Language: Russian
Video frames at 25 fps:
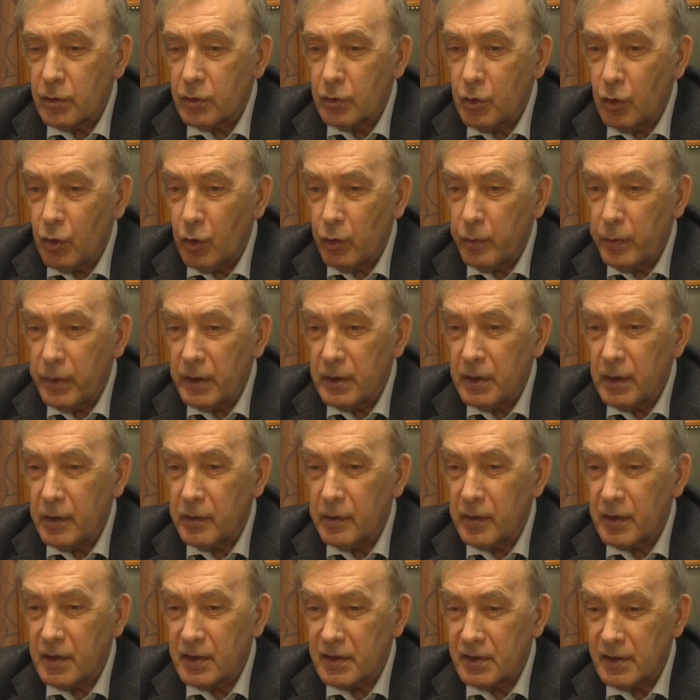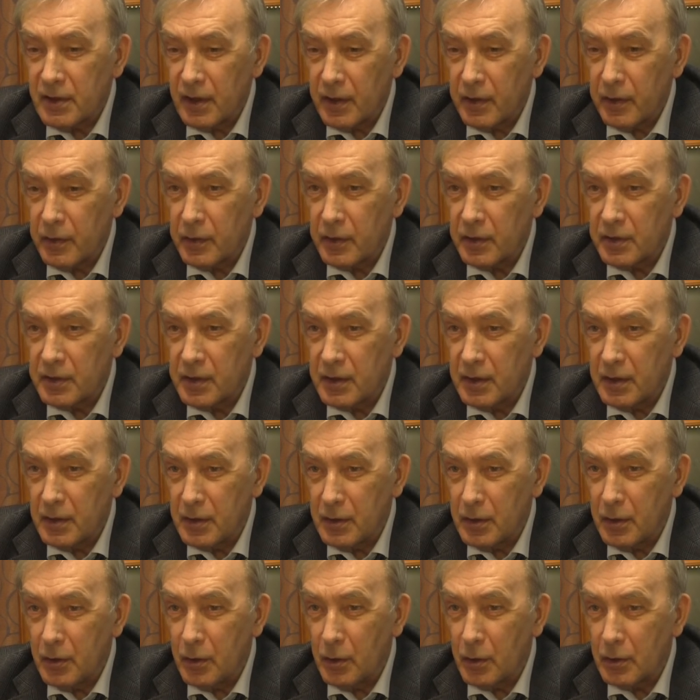кто бы ни возглавил
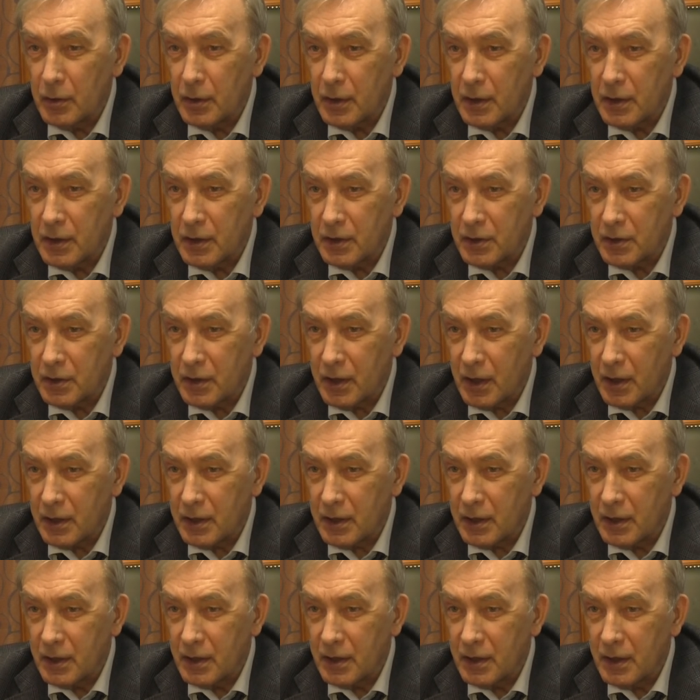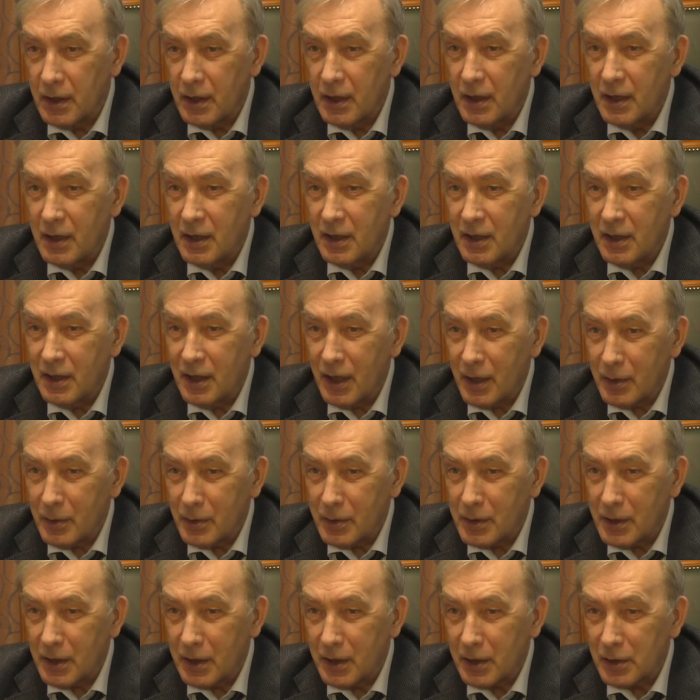Соединенные Штаты, нам
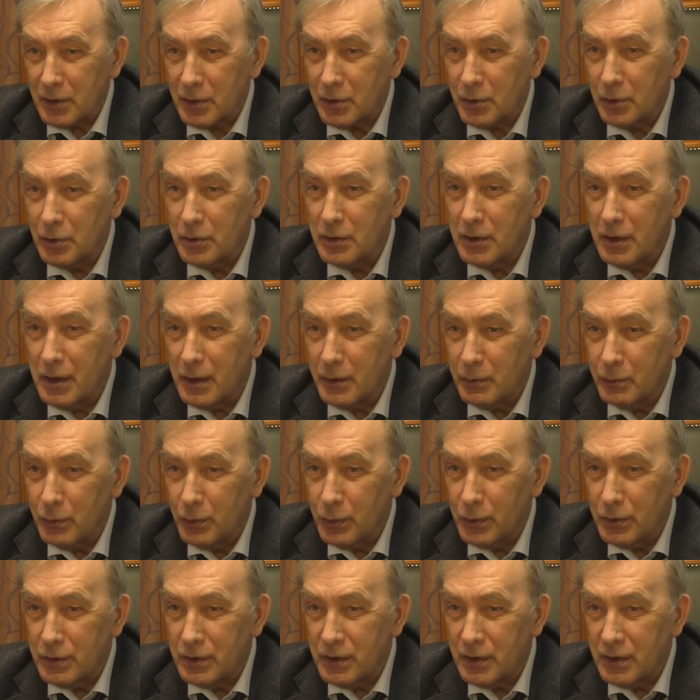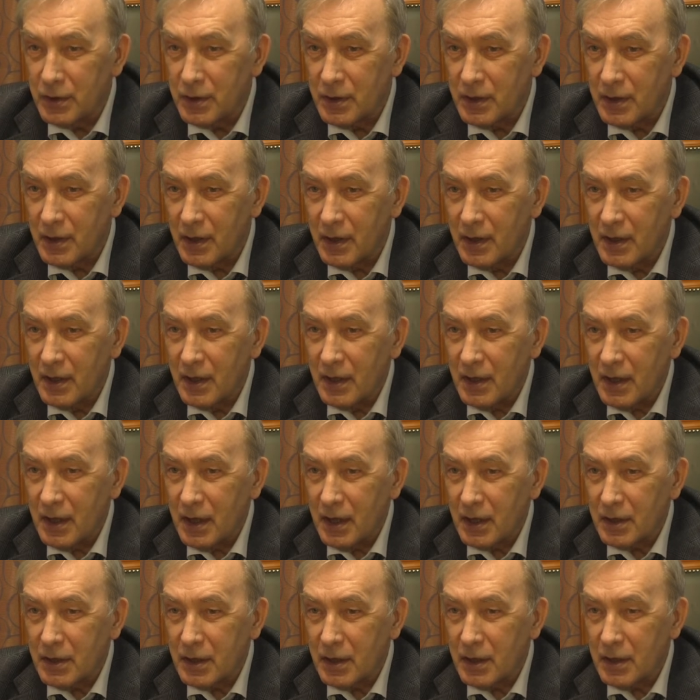хорошо не будет.
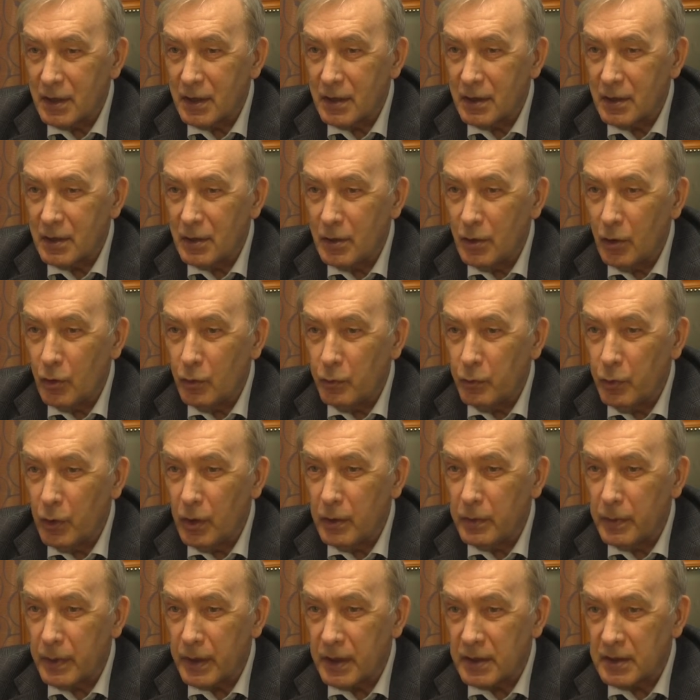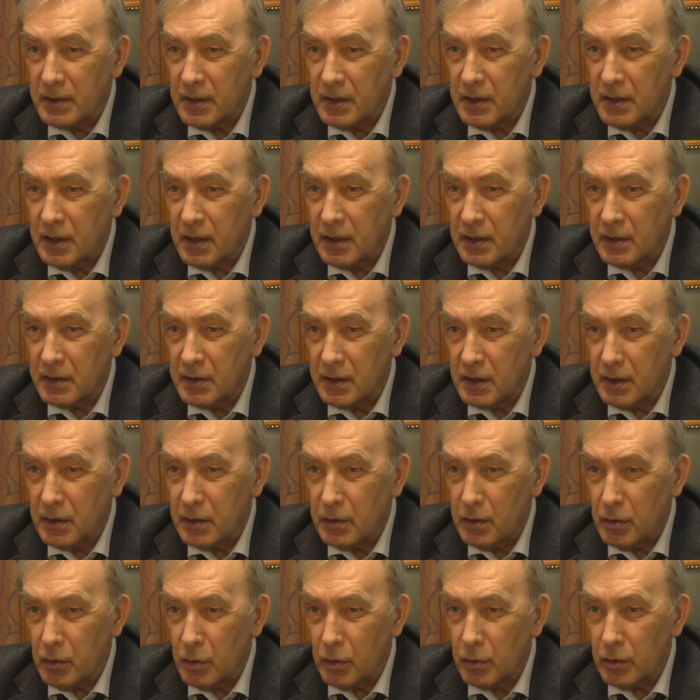Это любой президент
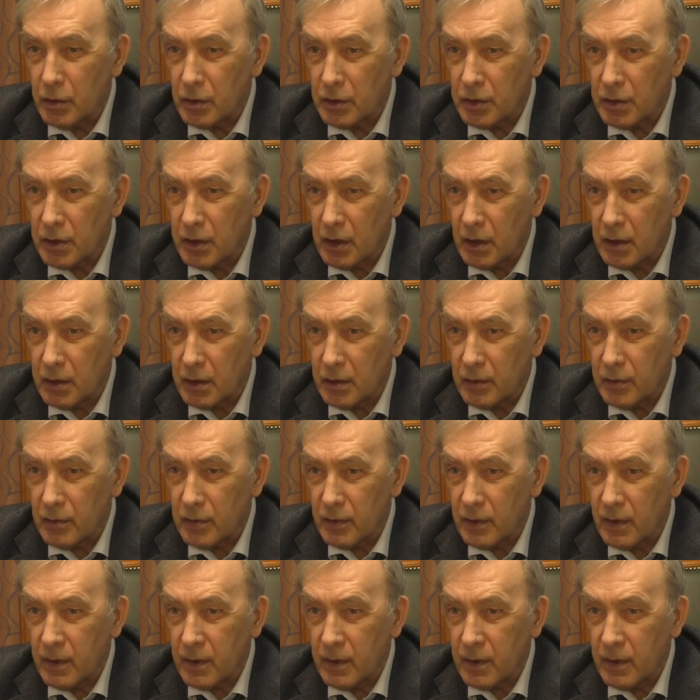Соединенных Штатов